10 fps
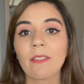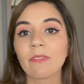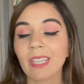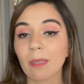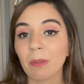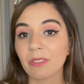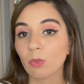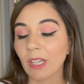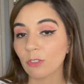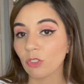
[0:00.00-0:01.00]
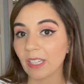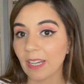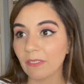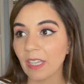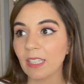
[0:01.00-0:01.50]
De que pasa un caso
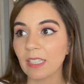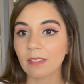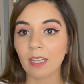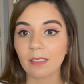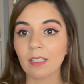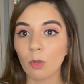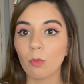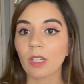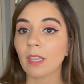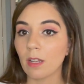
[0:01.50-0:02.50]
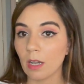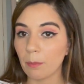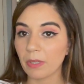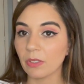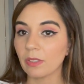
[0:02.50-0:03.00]
grande y tratan como que de la
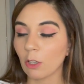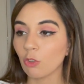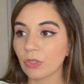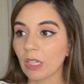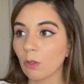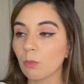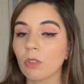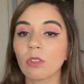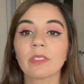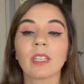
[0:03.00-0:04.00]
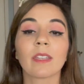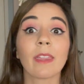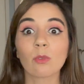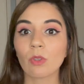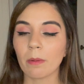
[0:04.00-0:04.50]
prensa se contenga un poco hasta
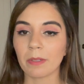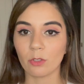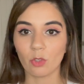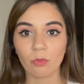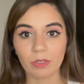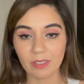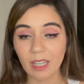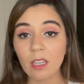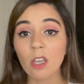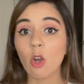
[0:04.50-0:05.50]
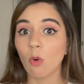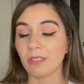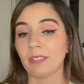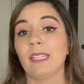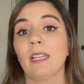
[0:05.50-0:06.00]
dar una versión oficial o
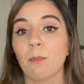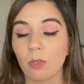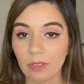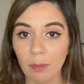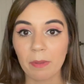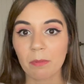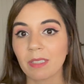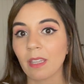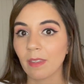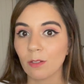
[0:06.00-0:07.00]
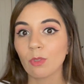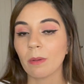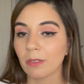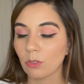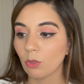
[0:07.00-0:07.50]
hasta que la policía permita dar una
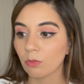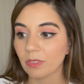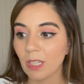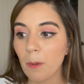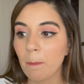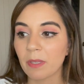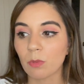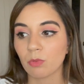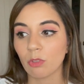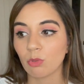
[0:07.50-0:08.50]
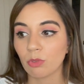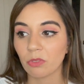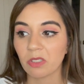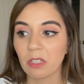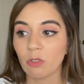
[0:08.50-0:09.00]
versión oficial, pero pues lo curioso
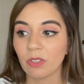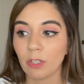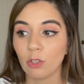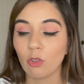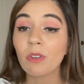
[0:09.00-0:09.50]
es que no se dio